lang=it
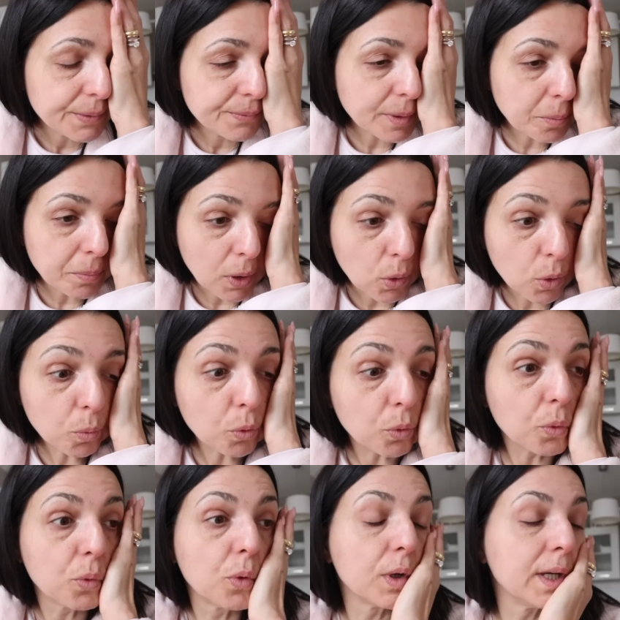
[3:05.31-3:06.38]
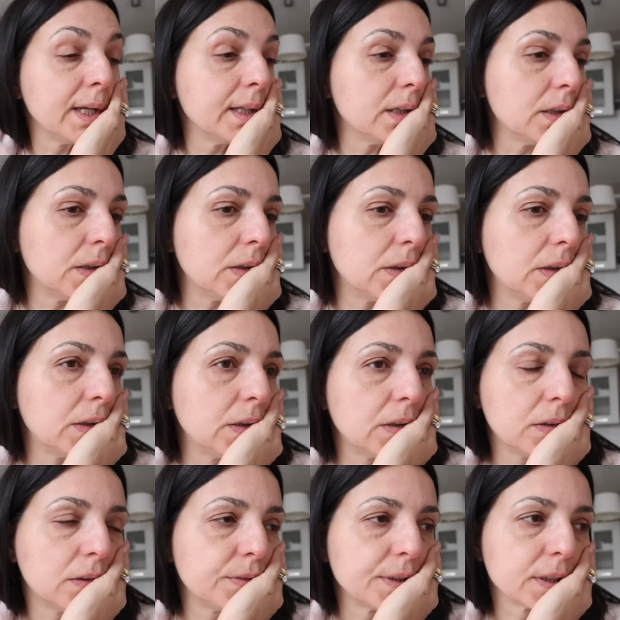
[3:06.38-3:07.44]
vabbè comunque uh,
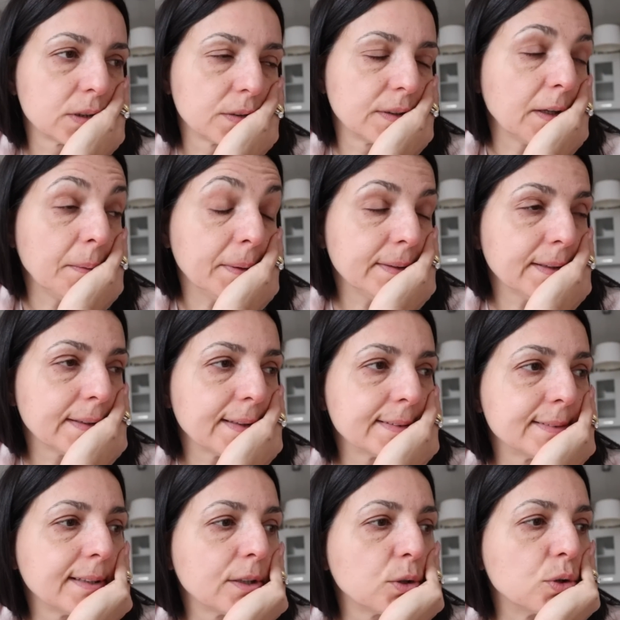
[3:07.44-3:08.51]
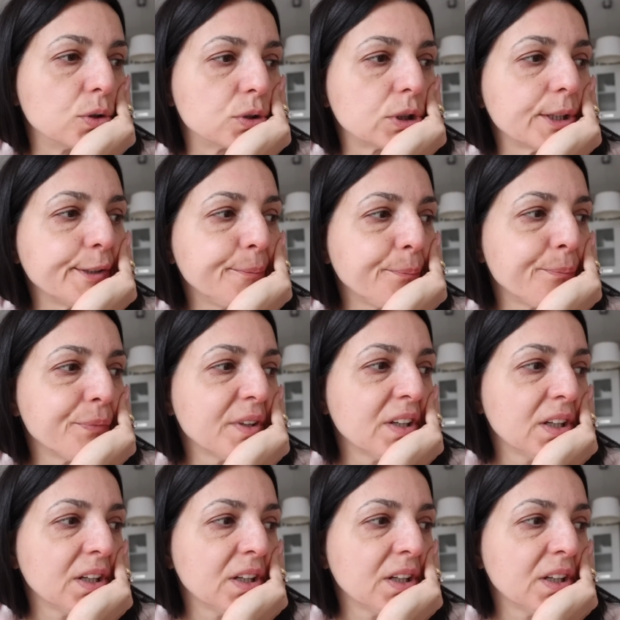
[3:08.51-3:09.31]
ho fatto veramente tante cose